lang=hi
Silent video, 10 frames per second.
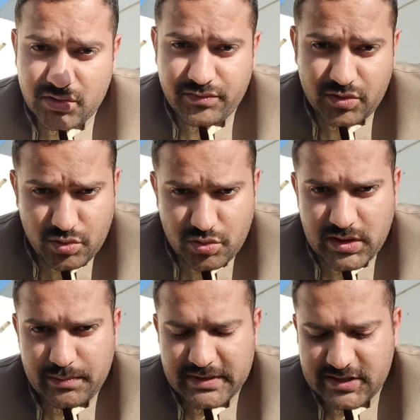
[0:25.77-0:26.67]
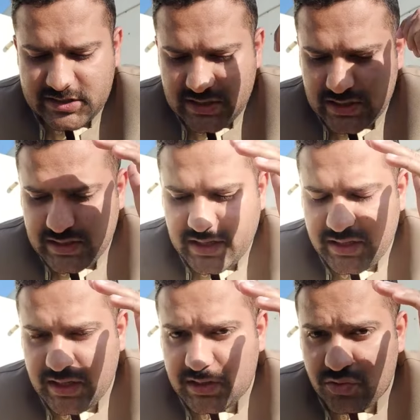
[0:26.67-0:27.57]
तो वो गूगल पर सर्च करता
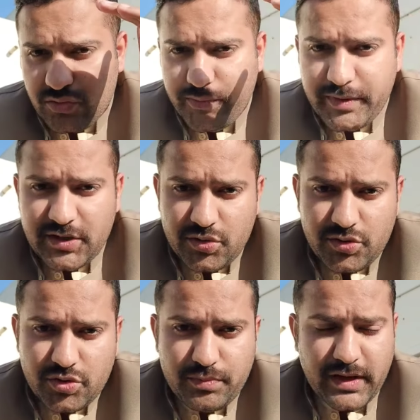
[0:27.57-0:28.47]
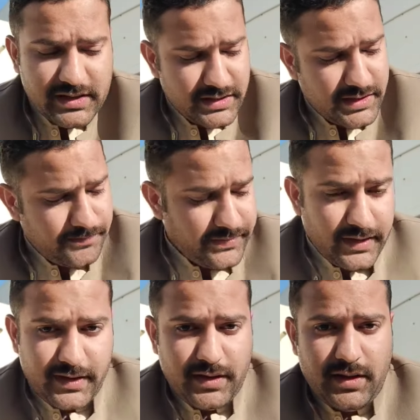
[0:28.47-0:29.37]
है या तो वो फिर यूट्यूब पर आता है
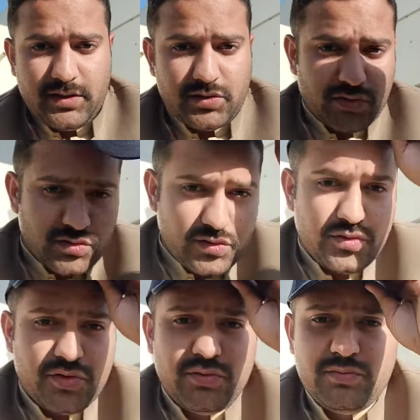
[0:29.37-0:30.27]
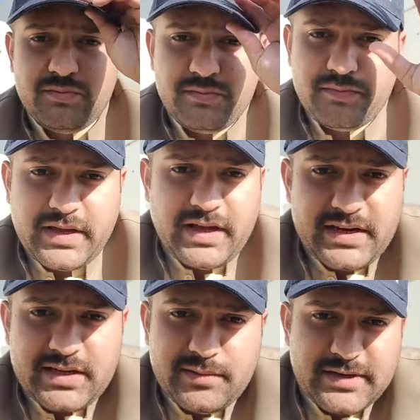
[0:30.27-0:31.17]
तो यूट्यूब पे
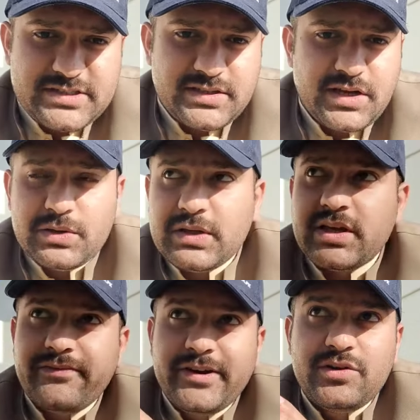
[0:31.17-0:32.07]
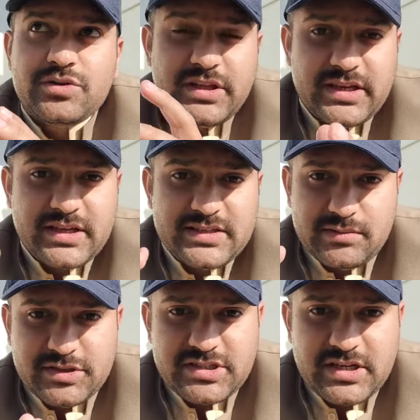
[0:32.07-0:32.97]
आने का मकसद क्या होता है कि वीडियोस देख के
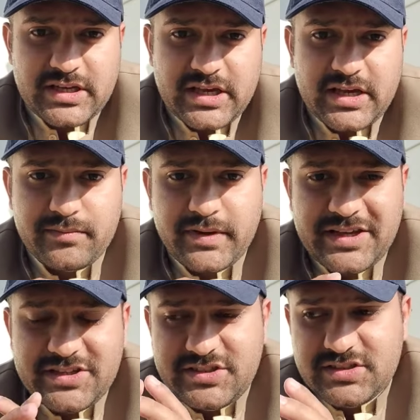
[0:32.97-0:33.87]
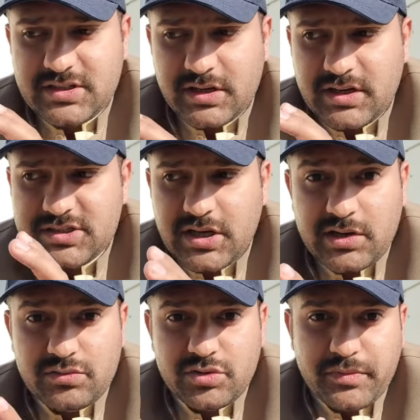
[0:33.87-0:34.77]
समझना कि यार मैं ये चीज़ करना
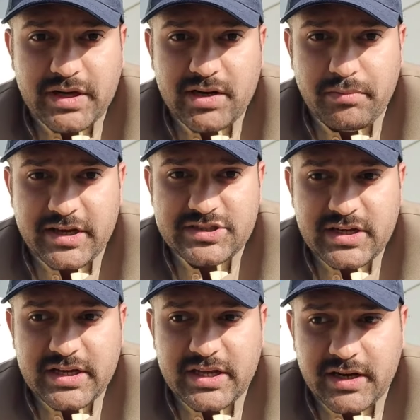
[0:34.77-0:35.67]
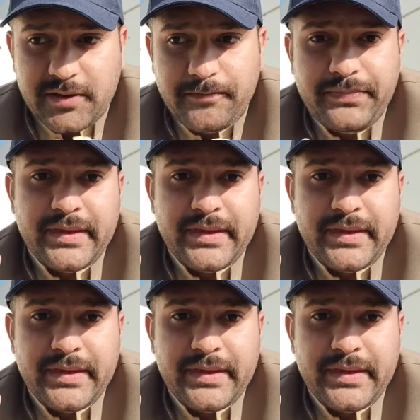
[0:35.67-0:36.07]
चाह रहा हूँ तो मेरे लिए बेस्ट है या नहीं